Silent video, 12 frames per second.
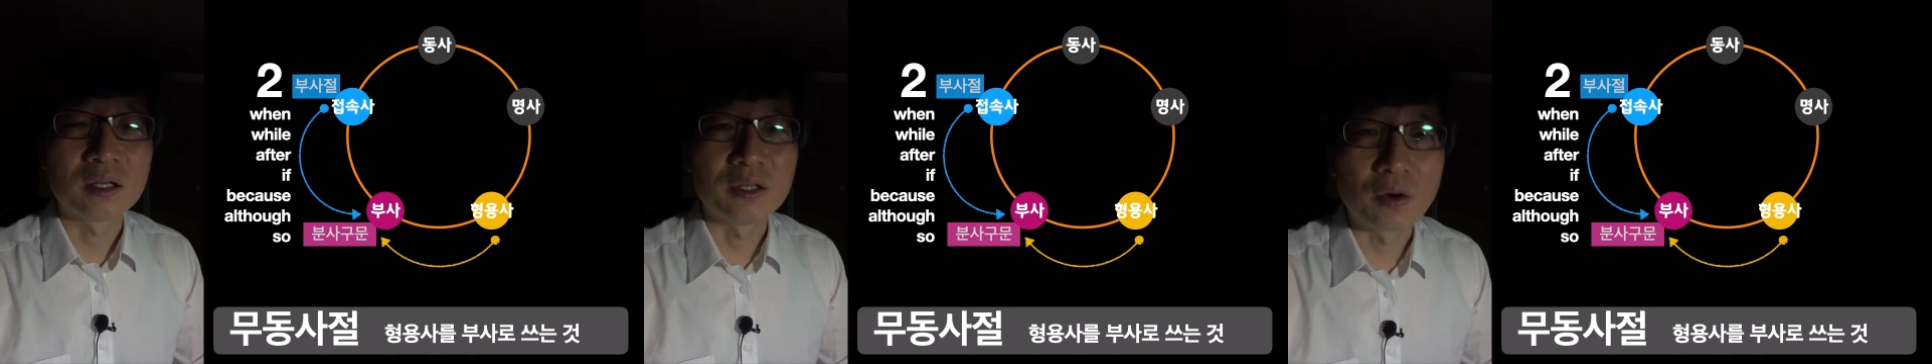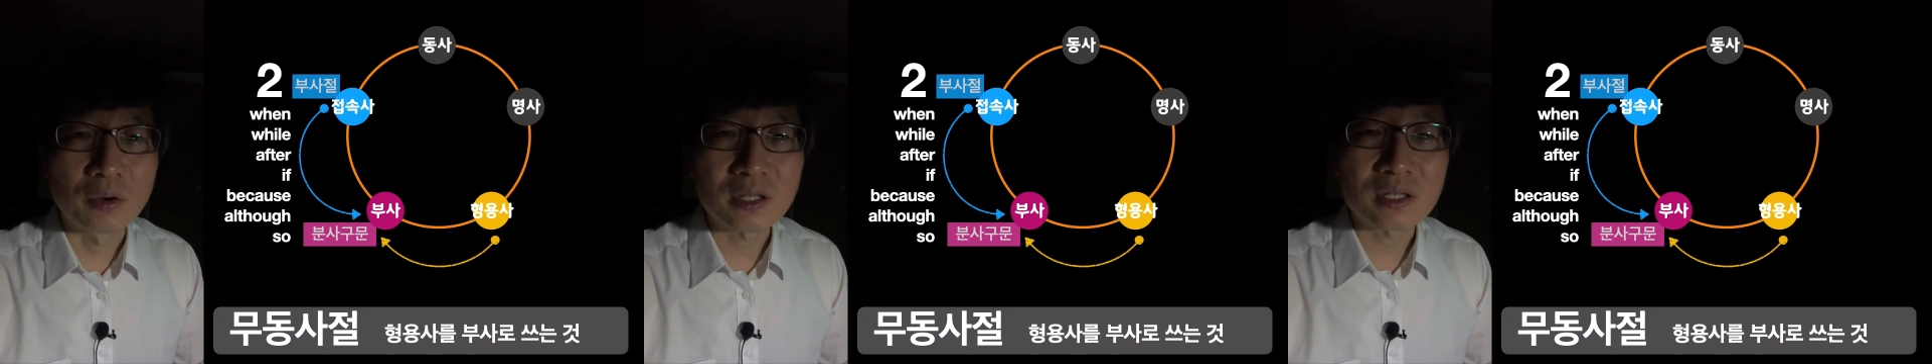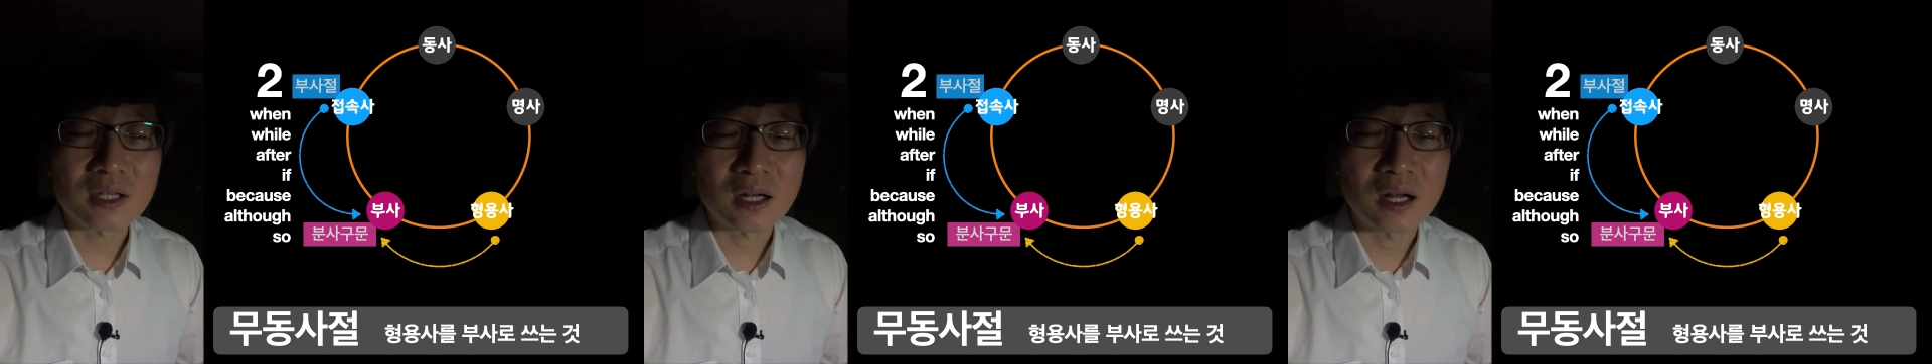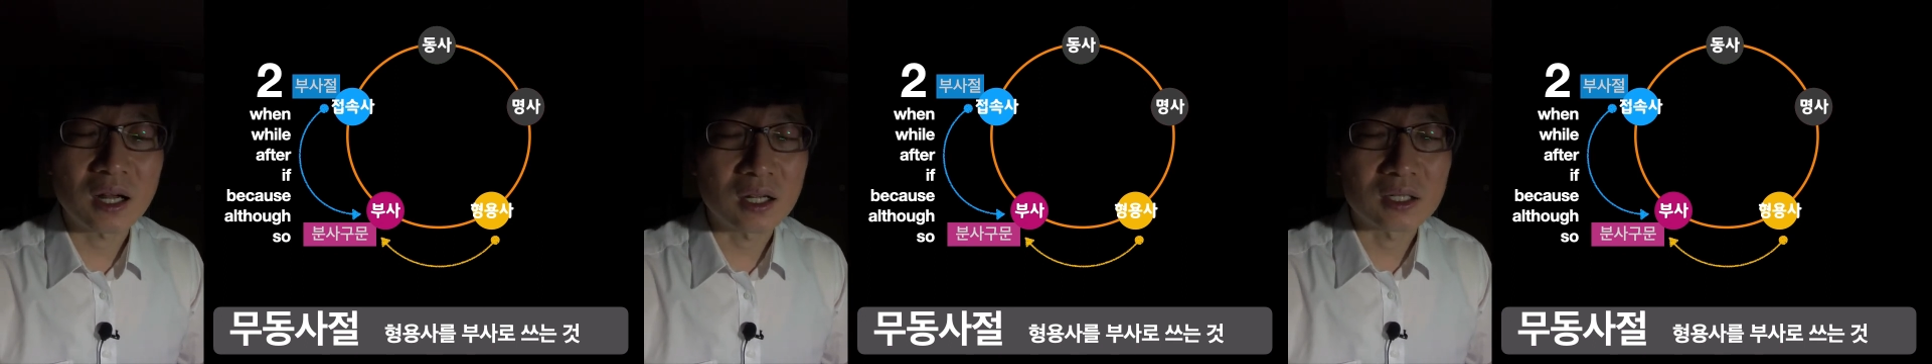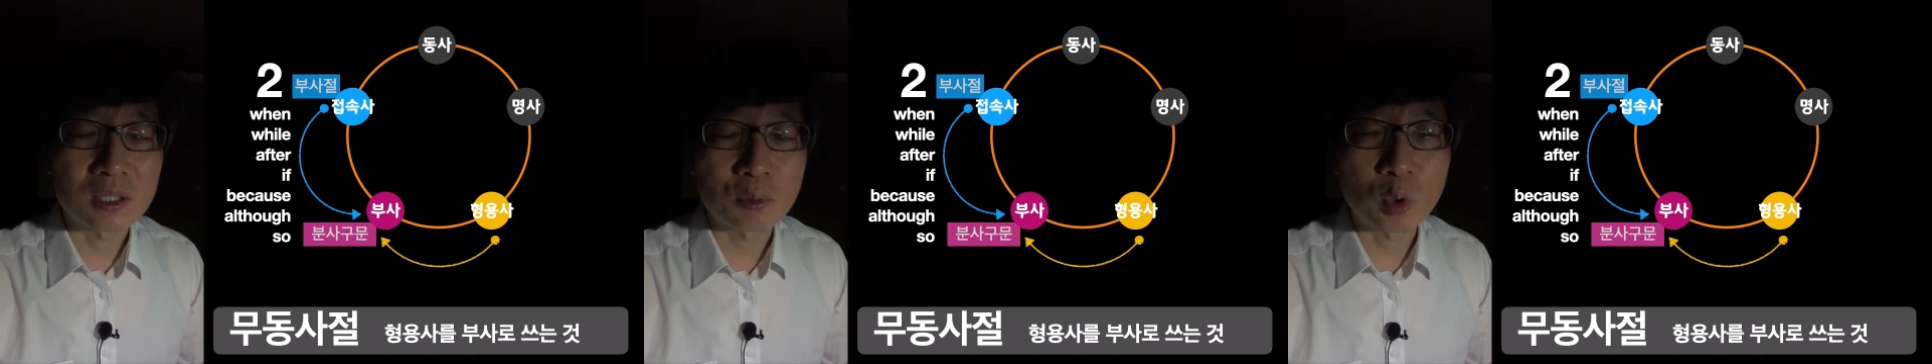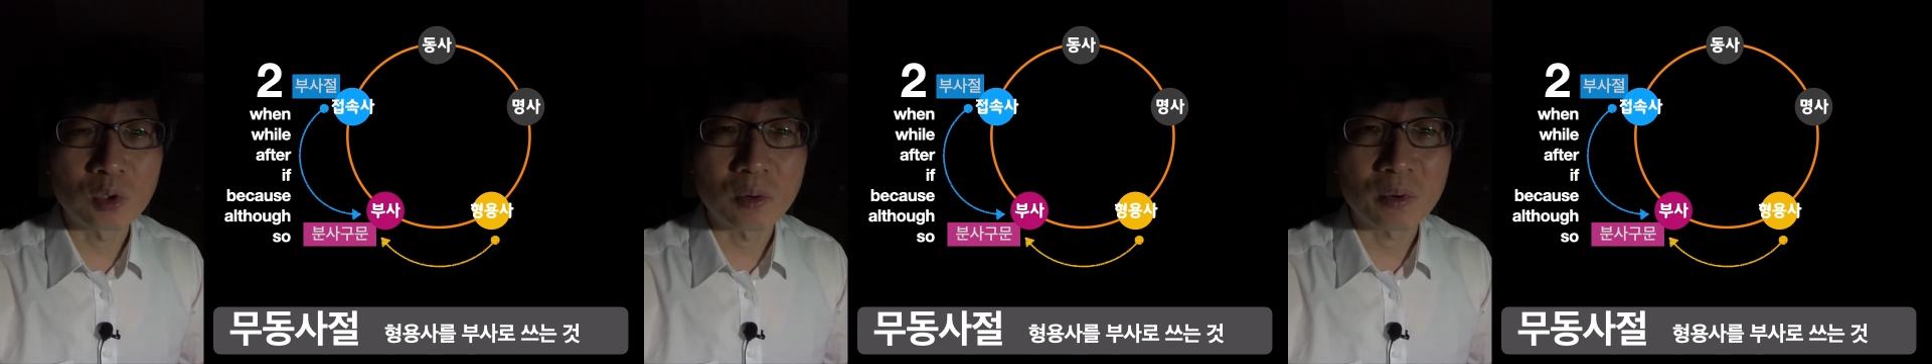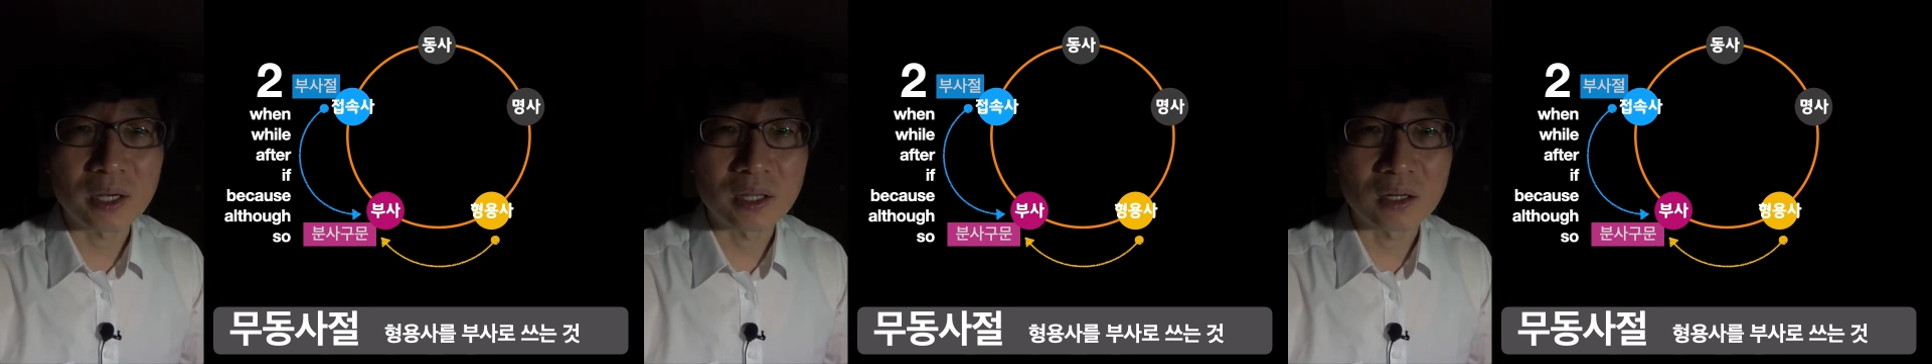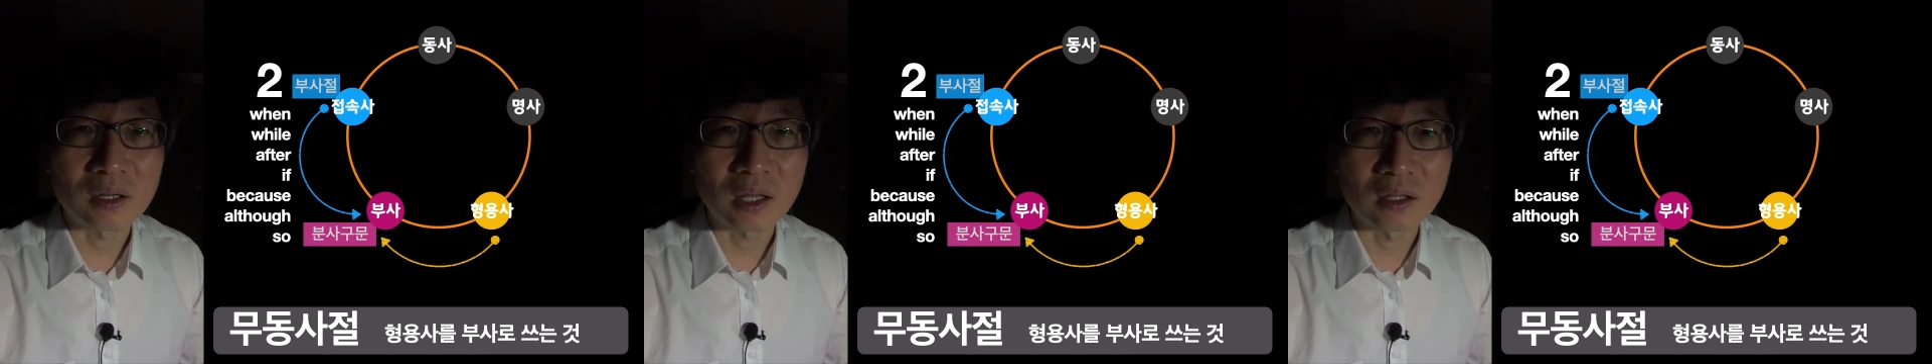여기서 제가 짚고 넘어가야
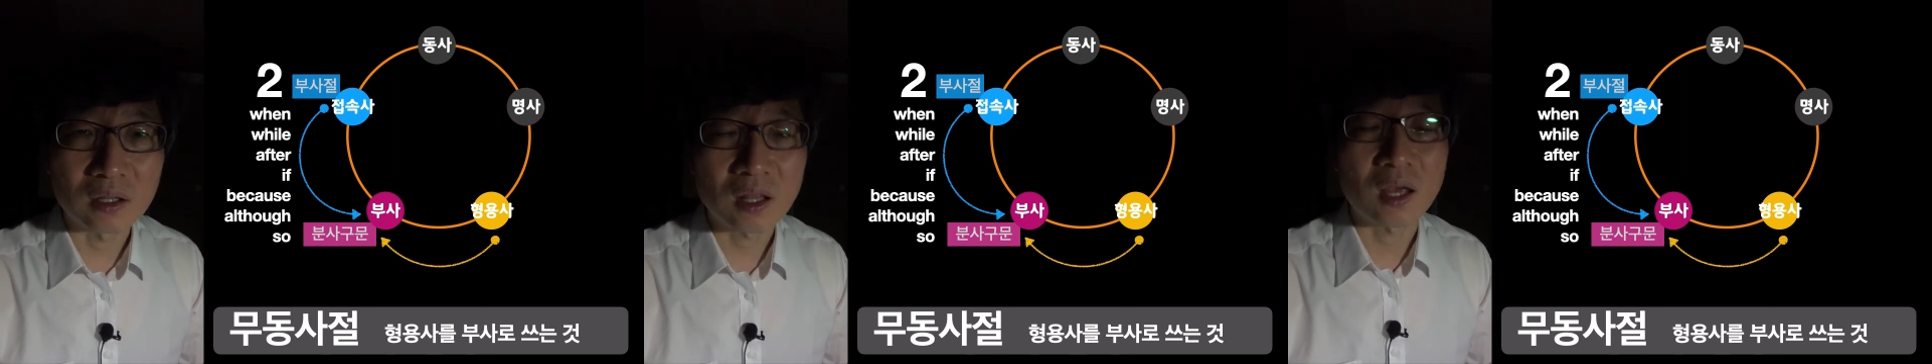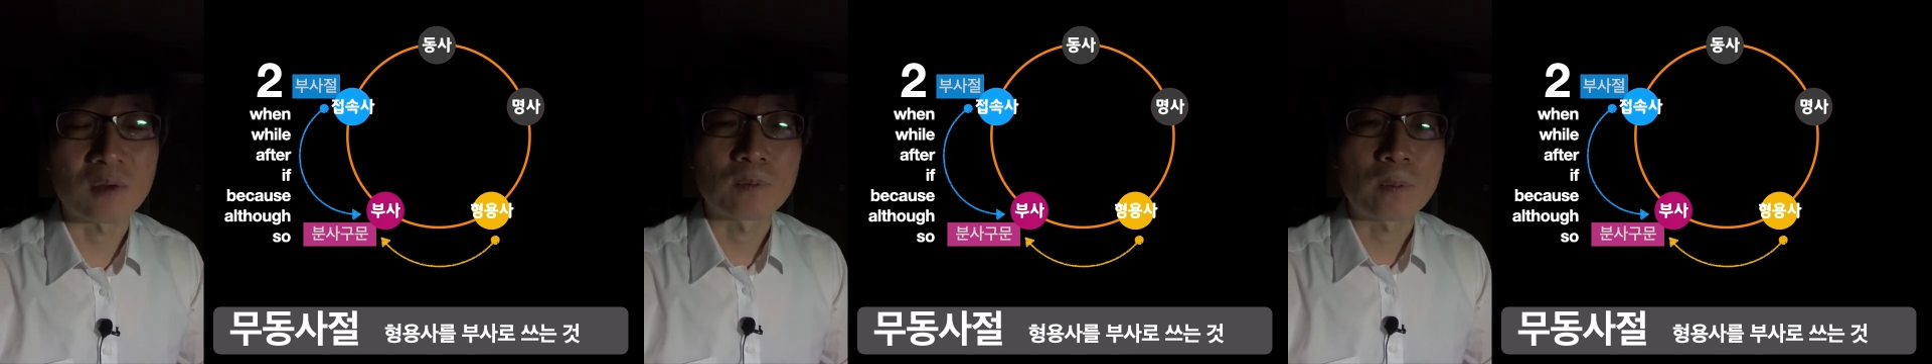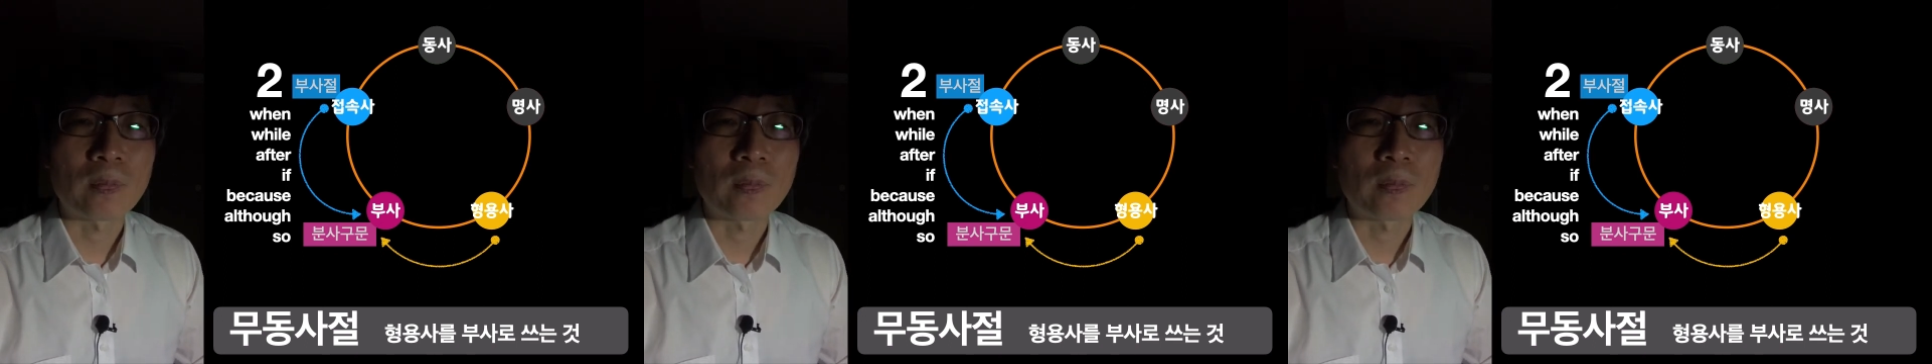되는 게 있는데